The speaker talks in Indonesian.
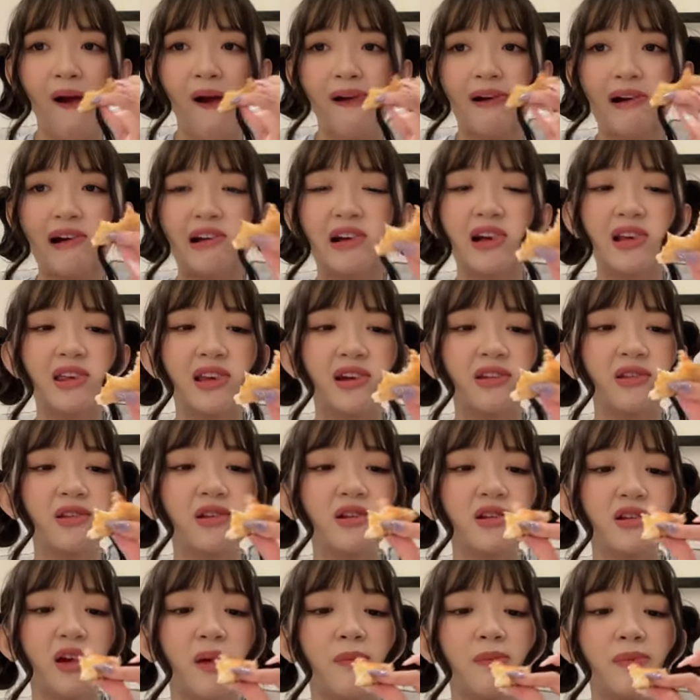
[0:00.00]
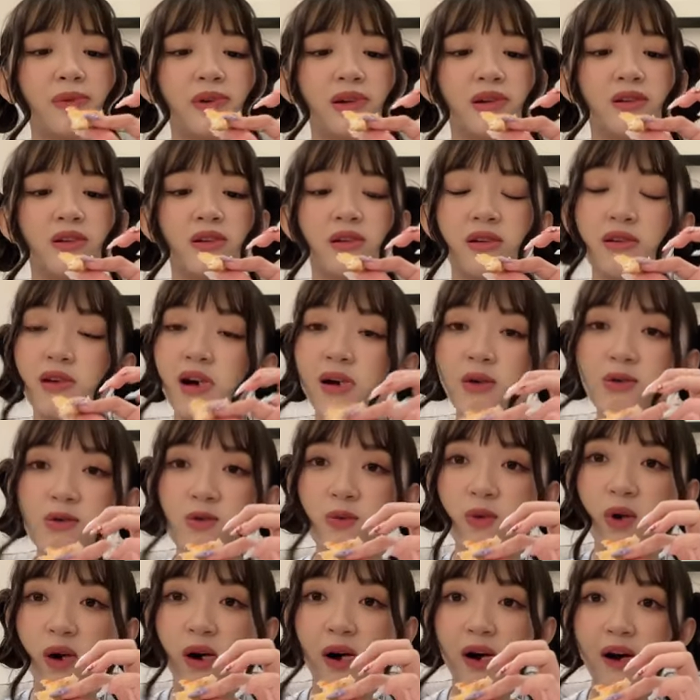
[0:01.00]
kaget tadi disamperin iya aku
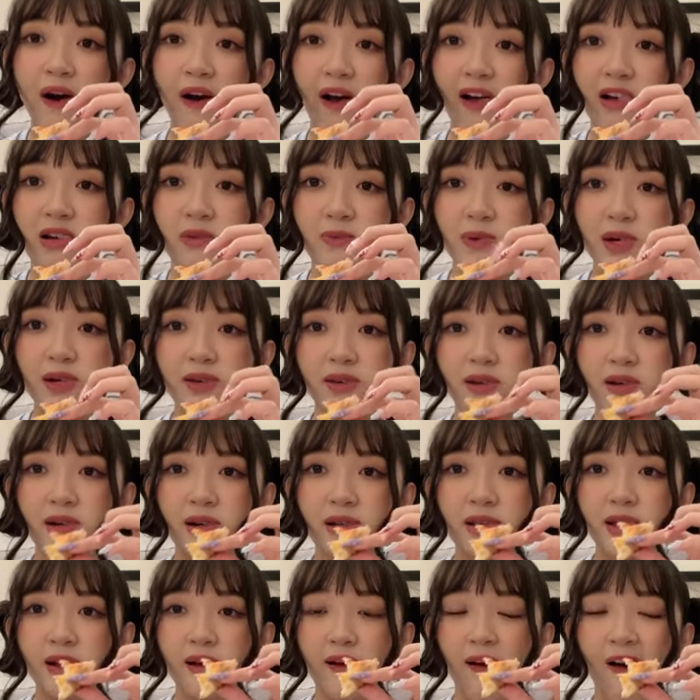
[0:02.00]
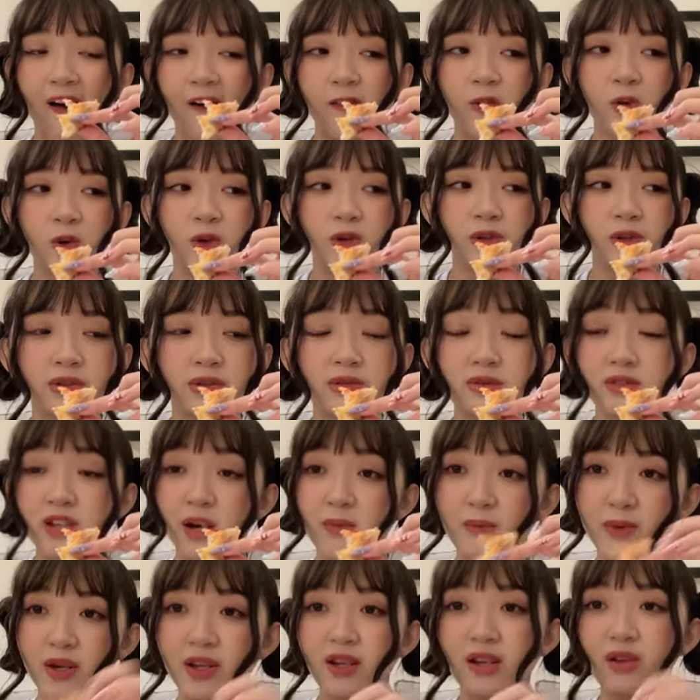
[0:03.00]
juga nggak expect ternyata yang aku
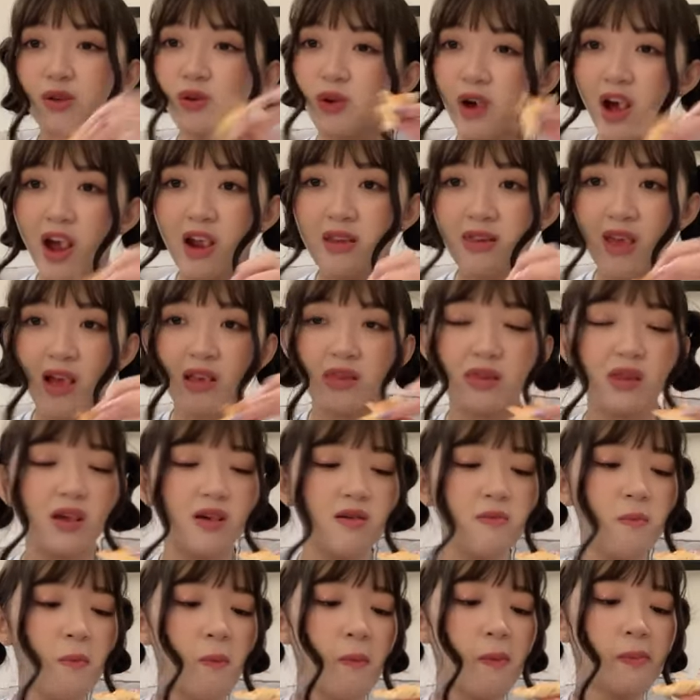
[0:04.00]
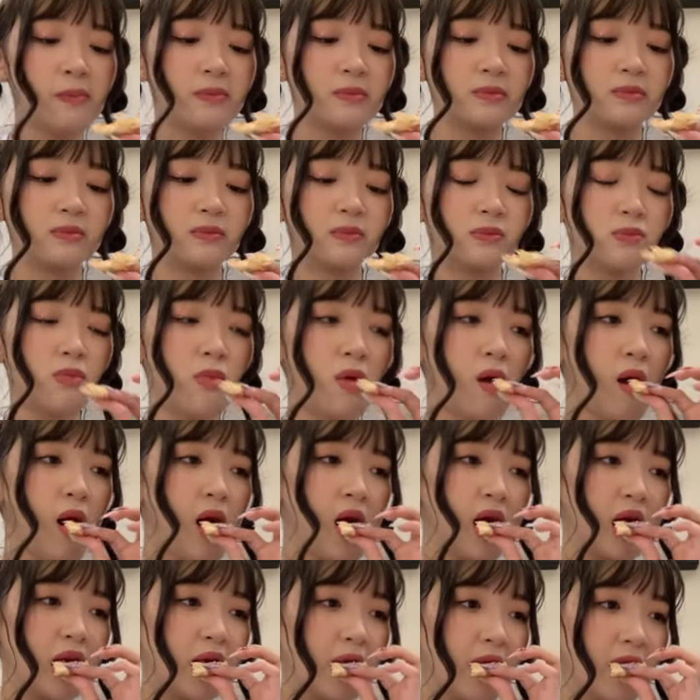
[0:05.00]
samperin itu kayak Nandi
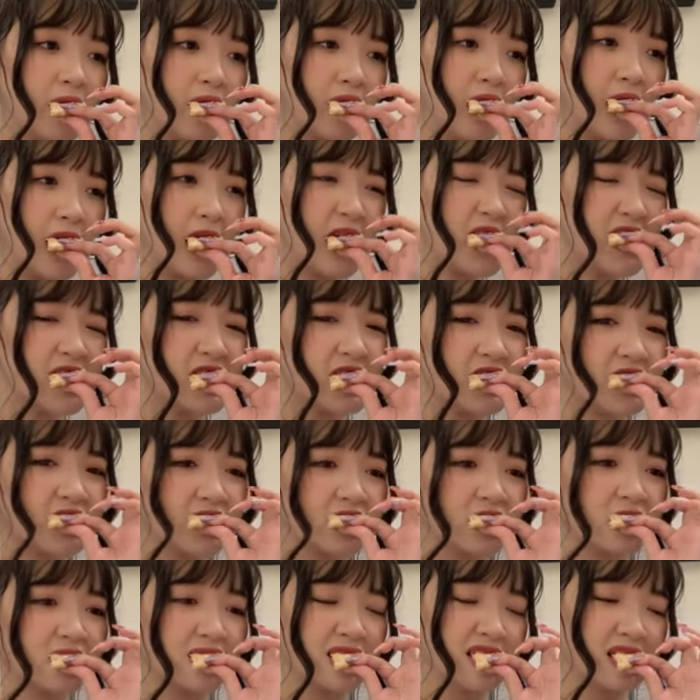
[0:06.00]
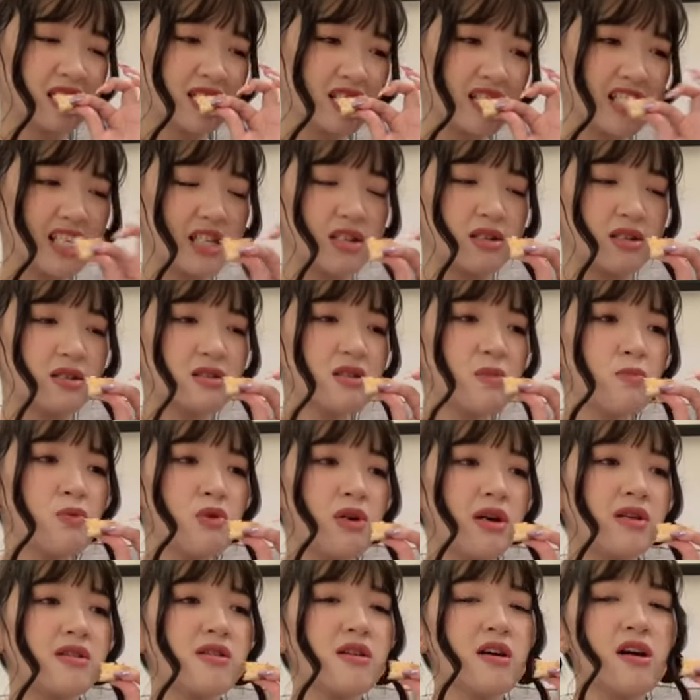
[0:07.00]
kayak eh kayaknya
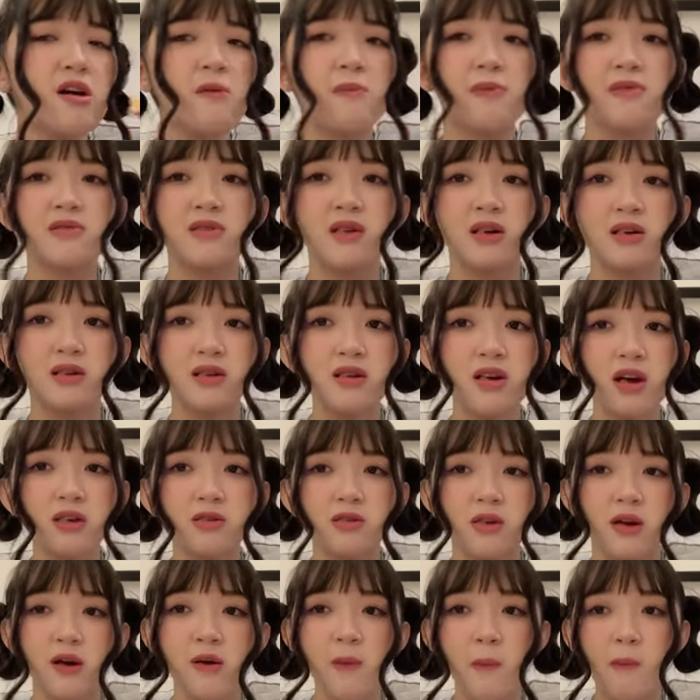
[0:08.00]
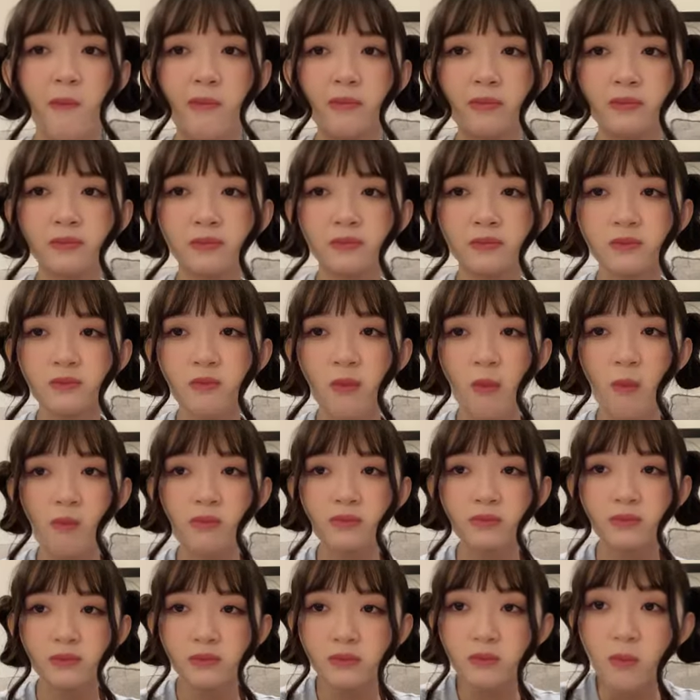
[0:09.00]
mukanya kayak pernah lihat ya
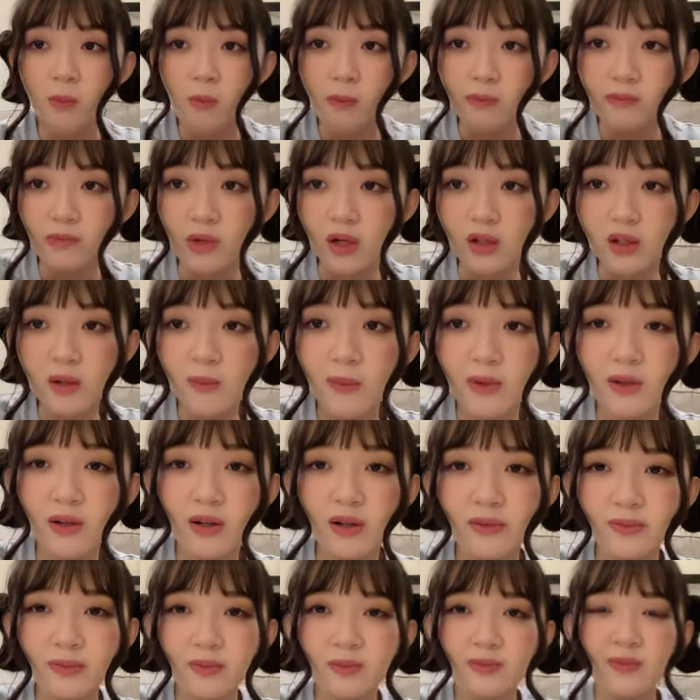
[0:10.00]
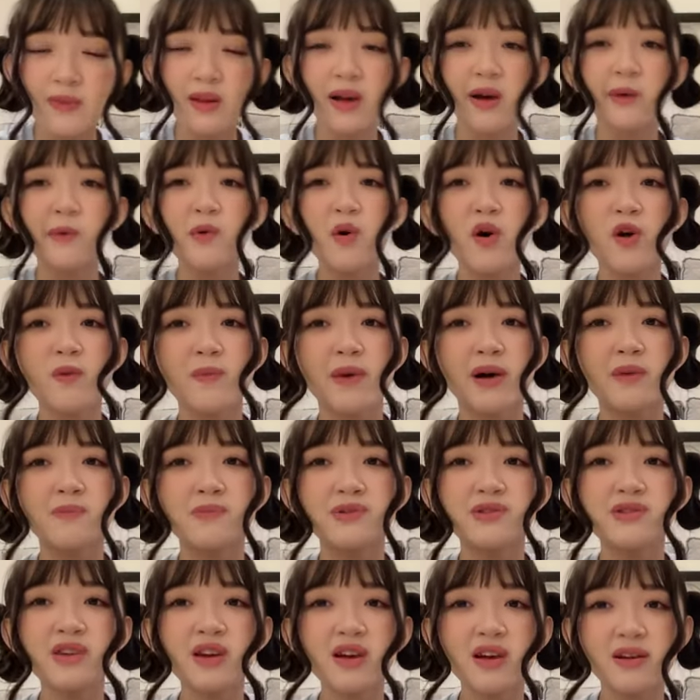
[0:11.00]
ternyata bener ya aku kalau makan
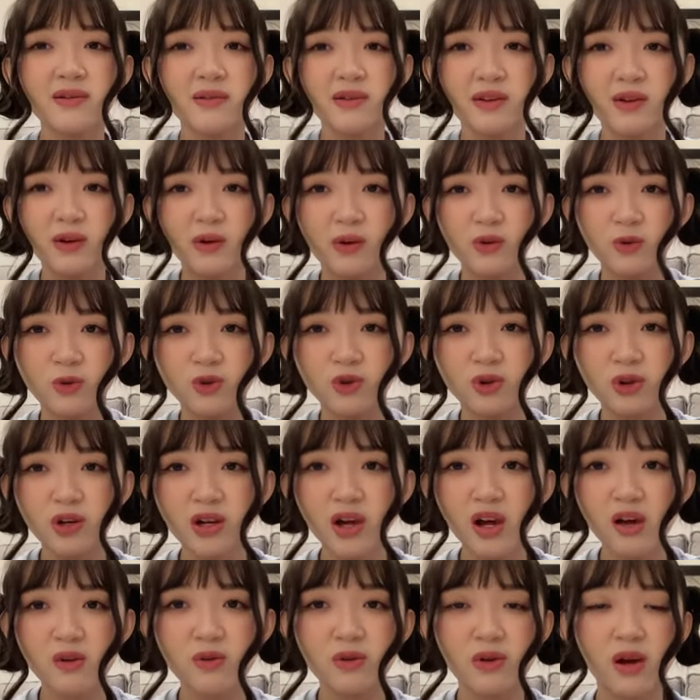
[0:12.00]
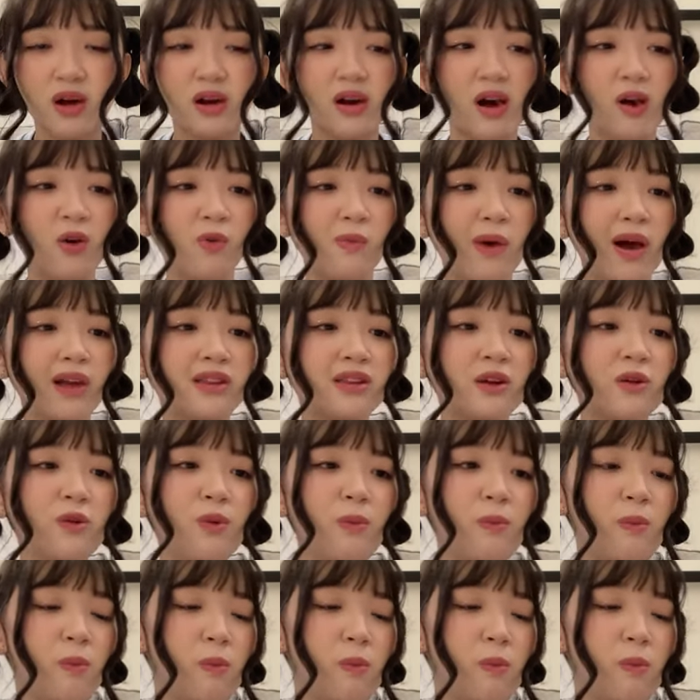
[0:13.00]
pizza ujungnya aku kagak aku makan tau